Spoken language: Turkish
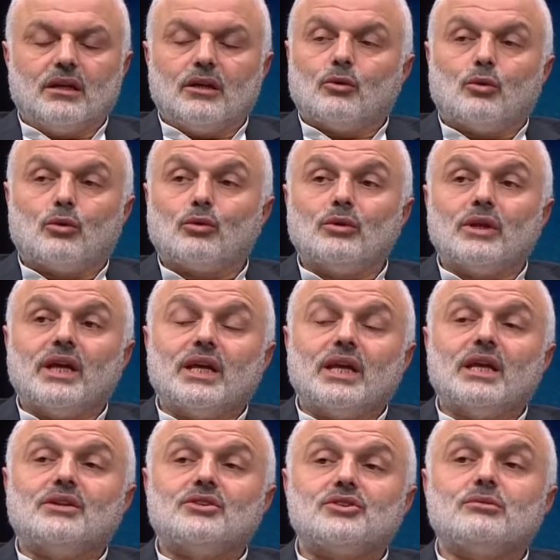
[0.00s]
onunla
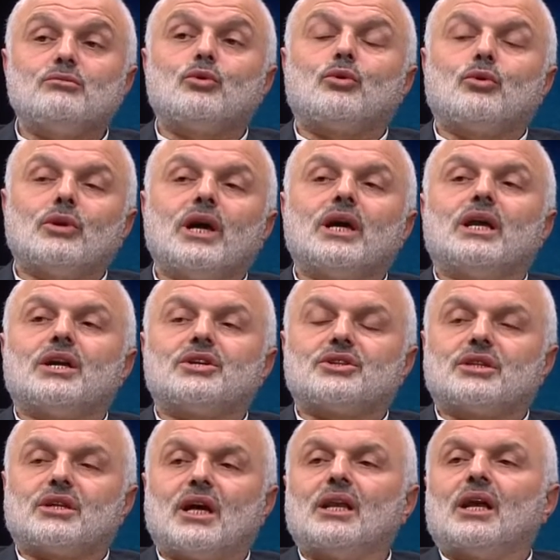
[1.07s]
iletişimi
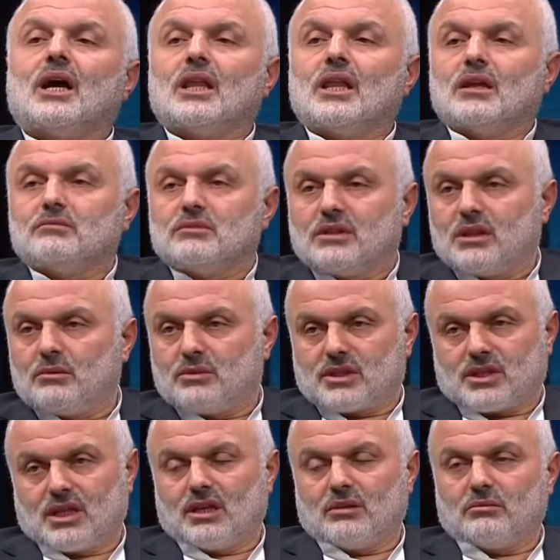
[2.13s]
kolaylaştıran anlamında bir
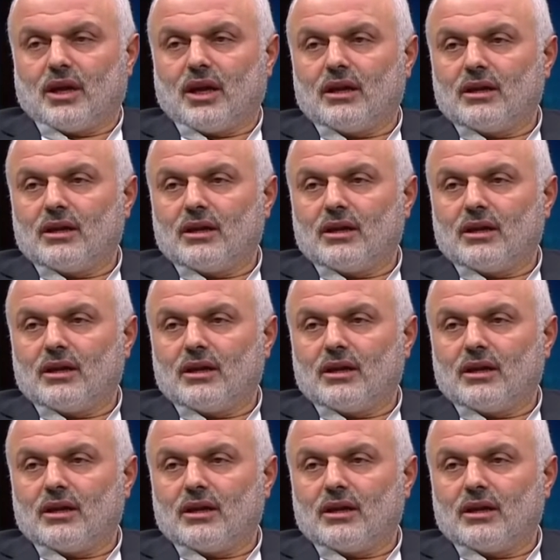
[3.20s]
kelime.